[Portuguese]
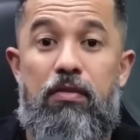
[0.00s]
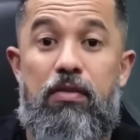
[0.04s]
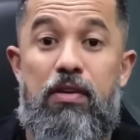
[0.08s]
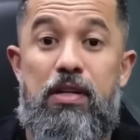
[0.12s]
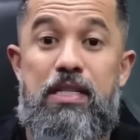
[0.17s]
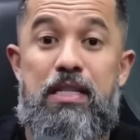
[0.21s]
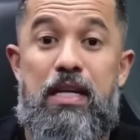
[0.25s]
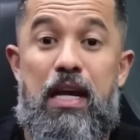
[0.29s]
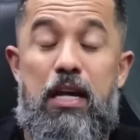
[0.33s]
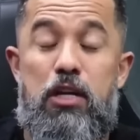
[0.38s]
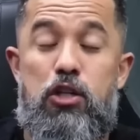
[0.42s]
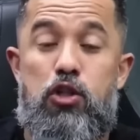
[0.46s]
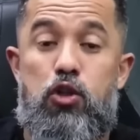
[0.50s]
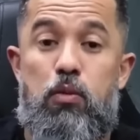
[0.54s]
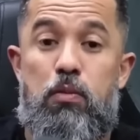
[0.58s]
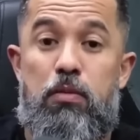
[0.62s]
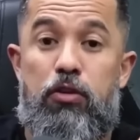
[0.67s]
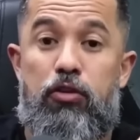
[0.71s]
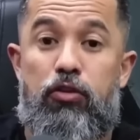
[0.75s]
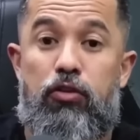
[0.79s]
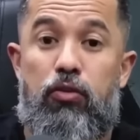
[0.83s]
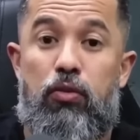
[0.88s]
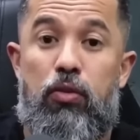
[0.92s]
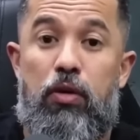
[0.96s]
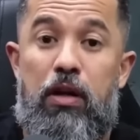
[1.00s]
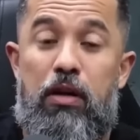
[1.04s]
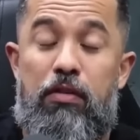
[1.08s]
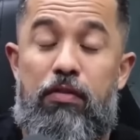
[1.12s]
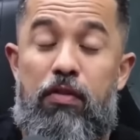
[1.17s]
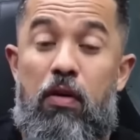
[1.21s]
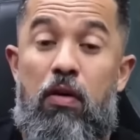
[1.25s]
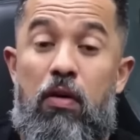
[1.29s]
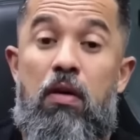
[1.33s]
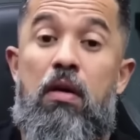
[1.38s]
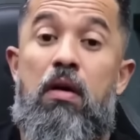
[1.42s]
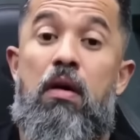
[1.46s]
você é
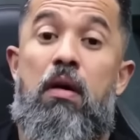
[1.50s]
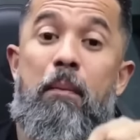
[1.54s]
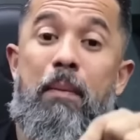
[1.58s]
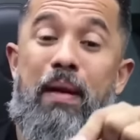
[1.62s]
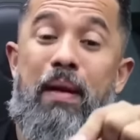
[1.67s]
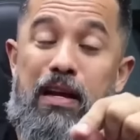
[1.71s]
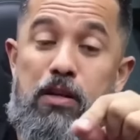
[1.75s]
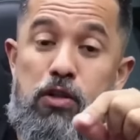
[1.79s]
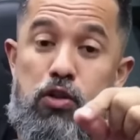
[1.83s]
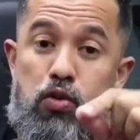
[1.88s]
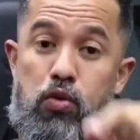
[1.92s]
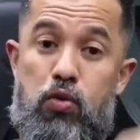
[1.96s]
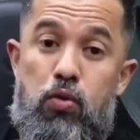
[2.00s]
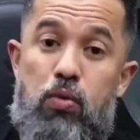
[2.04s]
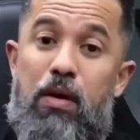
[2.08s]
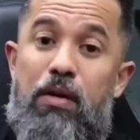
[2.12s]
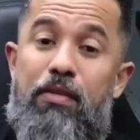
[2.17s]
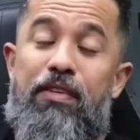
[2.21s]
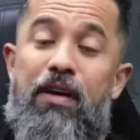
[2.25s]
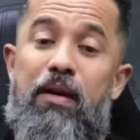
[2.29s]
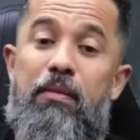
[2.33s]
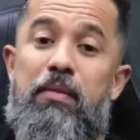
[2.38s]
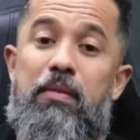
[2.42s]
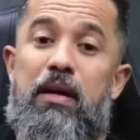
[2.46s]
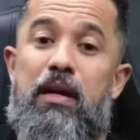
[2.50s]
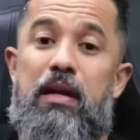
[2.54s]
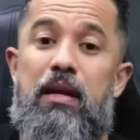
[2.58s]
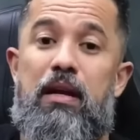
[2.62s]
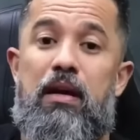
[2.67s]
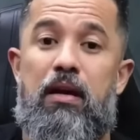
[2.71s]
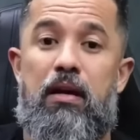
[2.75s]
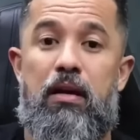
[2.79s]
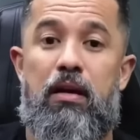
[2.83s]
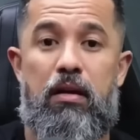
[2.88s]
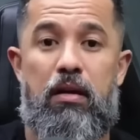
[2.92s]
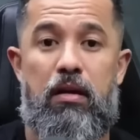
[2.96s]
insubstituível para sua
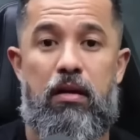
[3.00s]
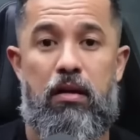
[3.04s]
família.